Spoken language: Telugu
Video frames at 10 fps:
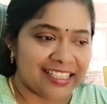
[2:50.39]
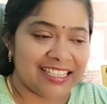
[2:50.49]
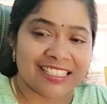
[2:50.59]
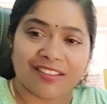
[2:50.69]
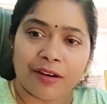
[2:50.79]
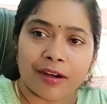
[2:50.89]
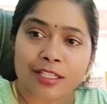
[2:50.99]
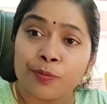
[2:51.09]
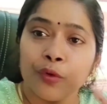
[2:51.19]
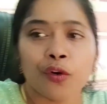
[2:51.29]
ఇది
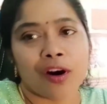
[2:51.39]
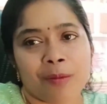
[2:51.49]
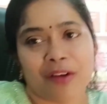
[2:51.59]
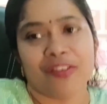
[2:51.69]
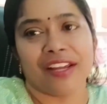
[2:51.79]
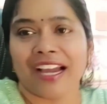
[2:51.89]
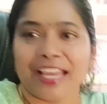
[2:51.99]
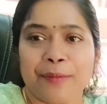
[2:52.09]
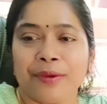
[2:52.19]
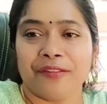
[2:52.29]
స్పూన్ కూడా మాకు ఫ్రీగా
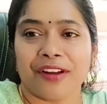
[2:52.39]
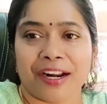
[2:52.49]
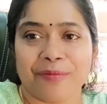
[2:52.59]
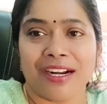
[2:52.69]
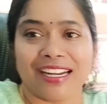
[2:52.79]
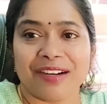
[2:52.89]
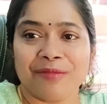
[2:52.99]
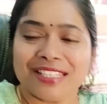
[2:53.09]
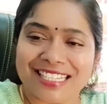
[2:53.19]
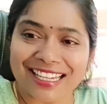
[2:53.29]
ఏమీ ఇవ్వరు అనమాట
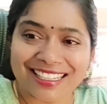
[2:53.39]
నేను